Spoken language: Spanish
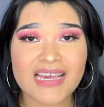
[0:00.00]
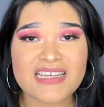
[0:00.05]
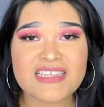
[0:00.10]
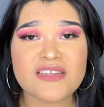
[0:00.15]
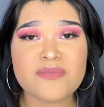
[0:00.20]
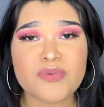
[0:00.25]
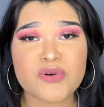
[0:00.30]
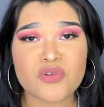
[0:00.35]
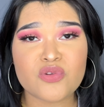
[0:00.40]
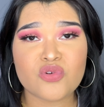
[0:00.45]

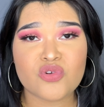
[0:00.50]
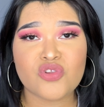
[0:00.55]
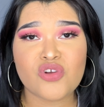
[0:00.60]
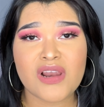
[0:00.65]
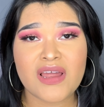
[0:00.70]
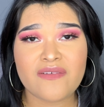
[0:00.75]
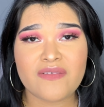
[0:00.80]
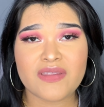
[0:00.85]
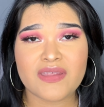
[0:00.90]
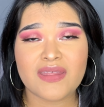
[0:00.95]
Este producto,
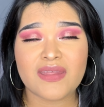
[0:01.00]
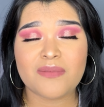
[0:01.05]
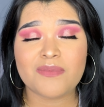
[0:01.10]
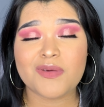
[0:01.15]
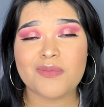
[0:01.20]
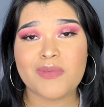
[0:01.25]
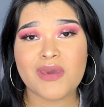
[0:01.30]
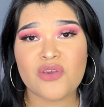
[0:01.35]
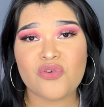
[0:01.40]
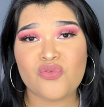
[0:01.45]
la verdad, a
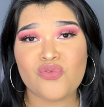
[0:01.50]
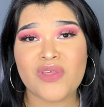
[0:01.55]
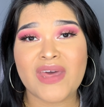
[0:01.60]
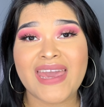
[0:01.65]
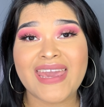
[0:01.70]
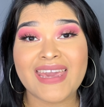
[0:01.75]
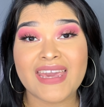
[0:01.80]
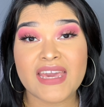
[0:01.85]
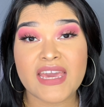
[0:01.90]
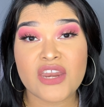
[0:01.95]
mí me
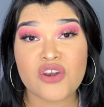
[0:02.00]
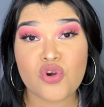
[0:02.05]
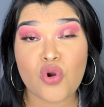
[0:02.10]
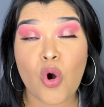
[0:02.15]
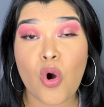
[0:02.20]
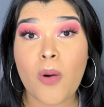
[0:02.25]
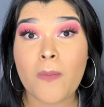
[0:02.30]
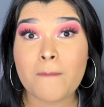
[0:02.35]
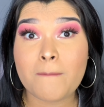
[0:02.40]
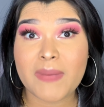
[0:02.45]
ayuda en que
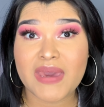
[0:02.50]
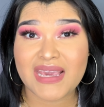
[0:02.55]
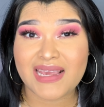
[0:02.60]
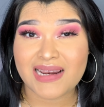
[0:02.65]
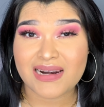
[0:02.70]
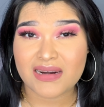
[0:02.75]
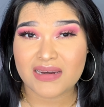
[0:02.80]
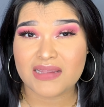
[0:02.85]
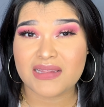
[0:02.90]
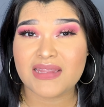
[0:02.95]
no me
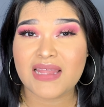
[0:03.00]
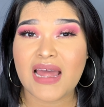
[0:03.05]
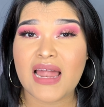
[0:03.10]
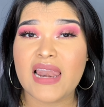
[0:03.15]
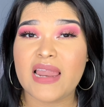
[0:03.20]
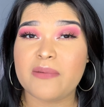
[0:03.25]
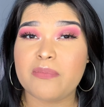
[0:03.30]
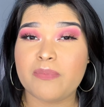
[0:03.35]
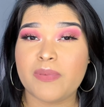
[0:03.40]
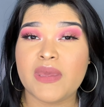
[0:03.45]
irrita
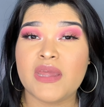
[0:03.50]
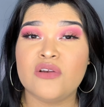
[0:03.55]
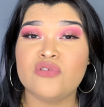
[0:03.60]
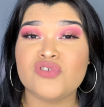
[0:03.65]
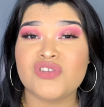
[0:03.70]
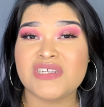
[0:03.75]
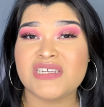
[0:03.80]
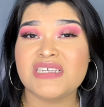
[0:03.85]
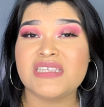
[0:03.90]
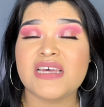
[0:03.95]
la piel.
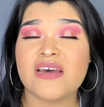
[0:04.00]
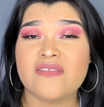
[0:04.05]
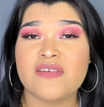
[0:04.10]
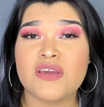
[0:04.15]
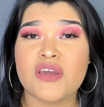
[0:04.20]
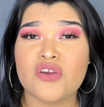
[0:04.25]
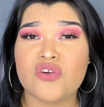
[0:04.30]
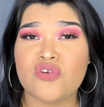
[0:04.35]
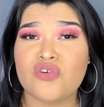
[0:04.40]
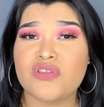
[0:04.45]
Ustedes
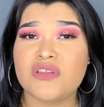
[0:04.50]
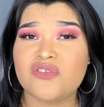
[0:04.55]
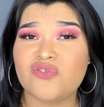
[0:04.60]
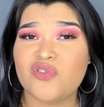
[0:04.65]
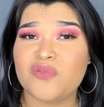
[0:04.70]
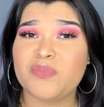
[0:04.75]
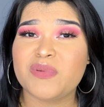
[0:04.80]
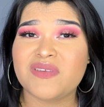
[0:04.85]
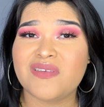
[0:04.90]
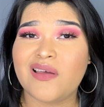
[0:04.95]
saben que yo ahorita
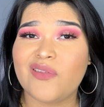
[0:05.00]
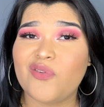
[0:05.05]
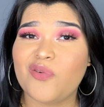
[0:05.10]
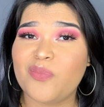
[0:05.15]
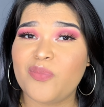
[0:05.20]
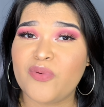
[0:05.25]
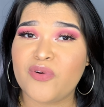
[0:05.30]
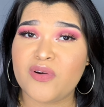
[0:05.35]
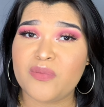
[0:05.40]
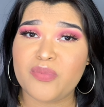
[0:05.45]
estoy
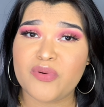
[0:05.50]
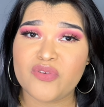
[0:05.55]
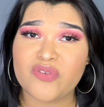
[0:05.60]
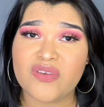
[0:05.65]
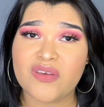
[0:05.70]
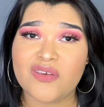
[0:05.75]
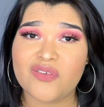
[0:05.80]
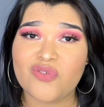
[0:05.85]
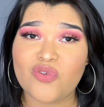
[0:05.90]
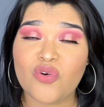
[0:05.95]
pasando por el
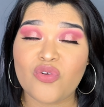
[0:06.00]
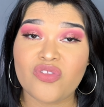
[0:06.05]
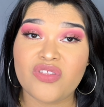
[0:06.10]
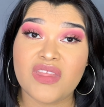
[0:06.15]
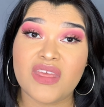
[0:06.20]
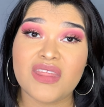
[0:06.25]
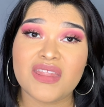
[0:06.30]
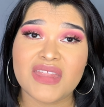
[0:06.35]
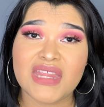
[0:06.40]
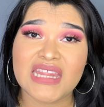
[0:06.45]
proceso
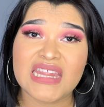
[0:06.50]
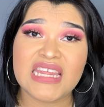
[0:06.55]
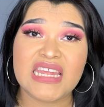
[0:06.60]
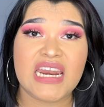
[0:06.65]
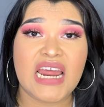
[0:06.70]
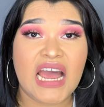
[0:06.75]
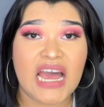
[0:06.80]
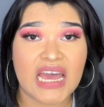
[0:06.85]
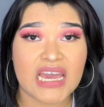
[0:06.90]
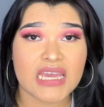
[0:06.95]
de
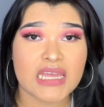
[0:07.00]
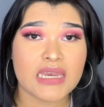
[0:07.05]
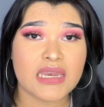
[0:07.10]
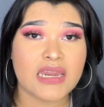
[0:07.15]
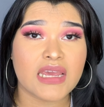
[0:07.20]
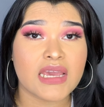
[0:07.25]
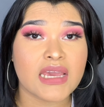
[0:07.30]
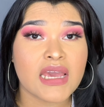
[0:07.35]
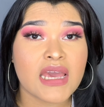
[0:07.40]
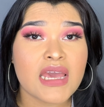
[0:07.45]
tener
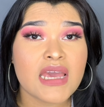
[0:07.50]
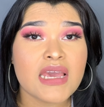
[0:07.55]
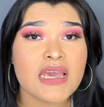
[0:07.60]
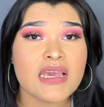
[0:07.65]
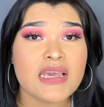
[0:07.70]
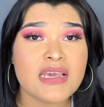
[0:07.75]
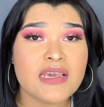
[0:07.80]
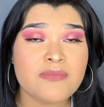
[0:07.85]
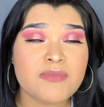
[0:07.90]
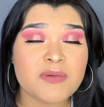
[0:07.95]
acné
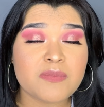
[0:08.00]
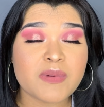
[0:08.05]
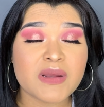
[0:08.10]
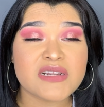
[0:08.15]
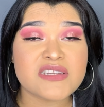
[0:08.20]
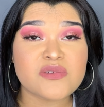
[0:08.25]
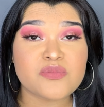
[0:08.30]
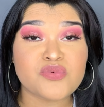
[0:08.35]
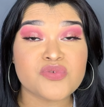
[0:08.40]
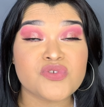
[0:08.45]
y mi
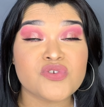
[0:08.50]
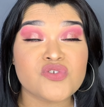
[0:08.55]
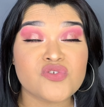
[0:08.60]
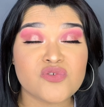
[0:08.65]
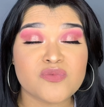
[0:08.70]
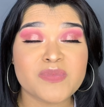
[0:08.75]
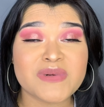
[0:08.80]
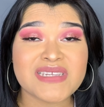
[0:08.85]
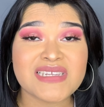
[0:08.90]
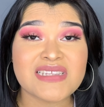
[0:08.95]
piel se puso
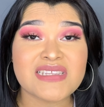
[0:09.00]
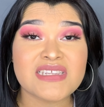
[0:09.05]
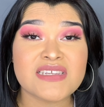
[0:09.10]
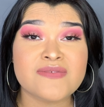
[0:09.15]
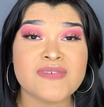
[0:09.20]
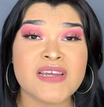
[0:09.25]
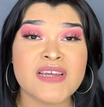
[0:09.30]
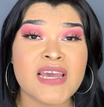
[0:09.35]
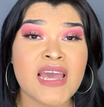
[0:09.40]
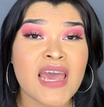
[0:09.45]
súper
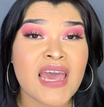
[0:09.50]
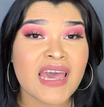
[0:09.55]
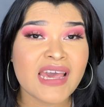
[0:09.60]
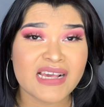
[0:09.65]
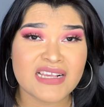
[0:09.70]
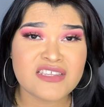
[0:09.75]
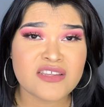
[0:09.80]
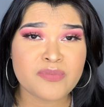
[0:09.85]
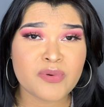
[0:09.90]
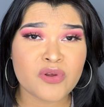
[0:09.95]
sensible.
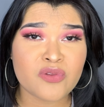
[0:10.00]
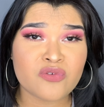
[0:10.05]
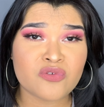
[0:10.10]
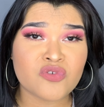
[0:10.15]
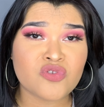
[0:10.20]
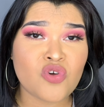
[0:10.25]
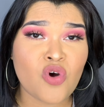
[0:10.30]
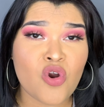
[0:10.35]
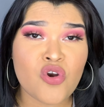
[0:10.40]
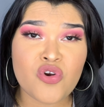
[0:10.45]
Este
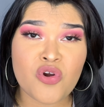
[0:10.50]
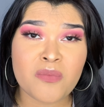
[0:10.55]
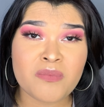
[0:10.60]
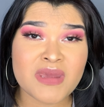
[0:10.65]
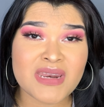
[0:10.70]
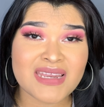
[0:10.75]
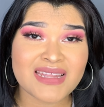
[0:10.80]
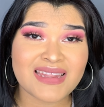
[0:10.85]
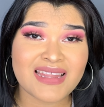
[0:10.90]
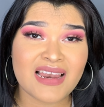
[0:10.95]
producto no
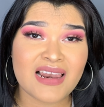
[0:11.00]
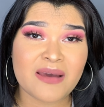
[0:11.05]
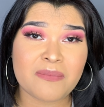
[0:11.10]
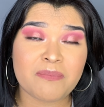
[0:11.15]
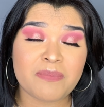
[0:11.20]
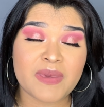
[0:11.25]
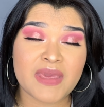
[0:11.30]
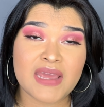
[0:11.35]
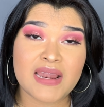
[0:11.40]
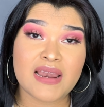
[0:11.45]
me irrita
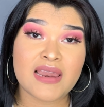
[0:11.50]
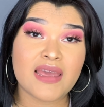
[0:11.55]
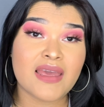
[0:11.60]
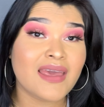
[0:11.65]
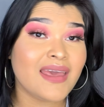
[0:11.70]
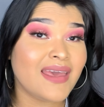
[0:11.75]
la piel